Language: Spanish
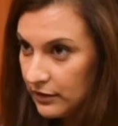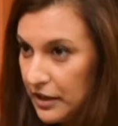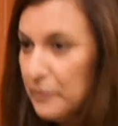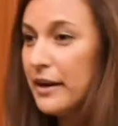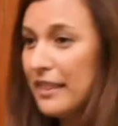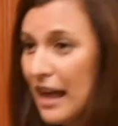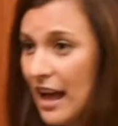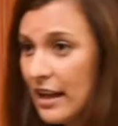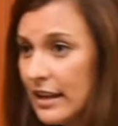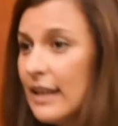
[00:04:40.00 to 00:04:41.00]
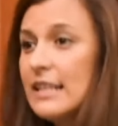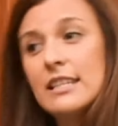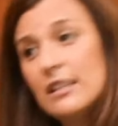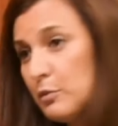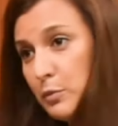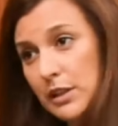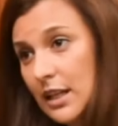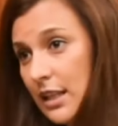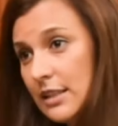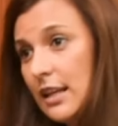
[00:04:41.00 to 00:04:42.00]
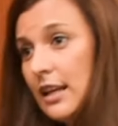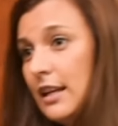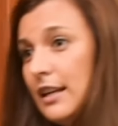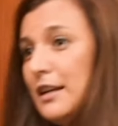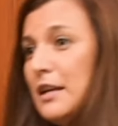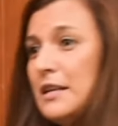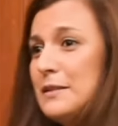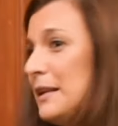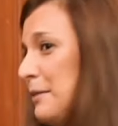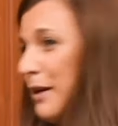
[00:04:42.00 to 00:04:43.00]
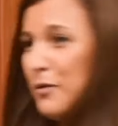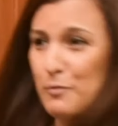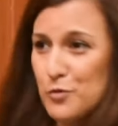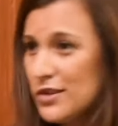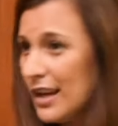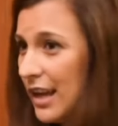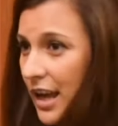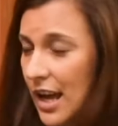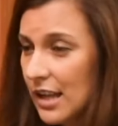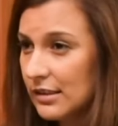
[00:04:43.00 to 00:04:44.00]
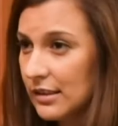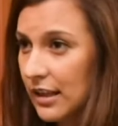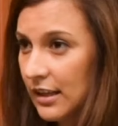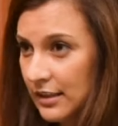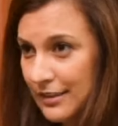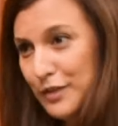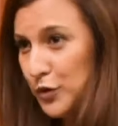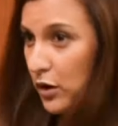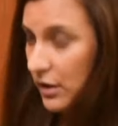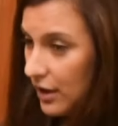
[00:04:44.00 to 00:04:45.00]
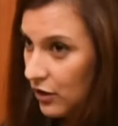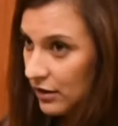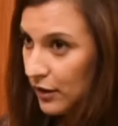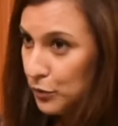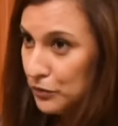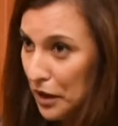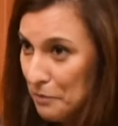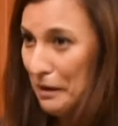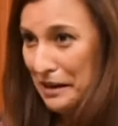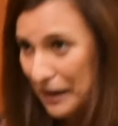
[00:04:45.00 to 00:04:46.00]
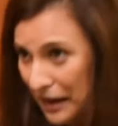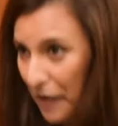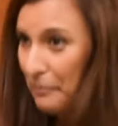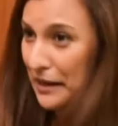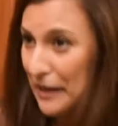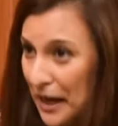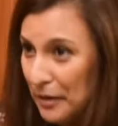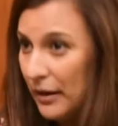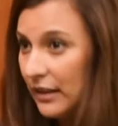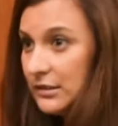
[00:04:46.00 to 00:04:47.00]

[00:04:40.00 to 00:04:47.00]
Es verdad, la leyenda popular dice que se le pagó a mucha gente, tanto dinero tenía usted, maneja, manejaba.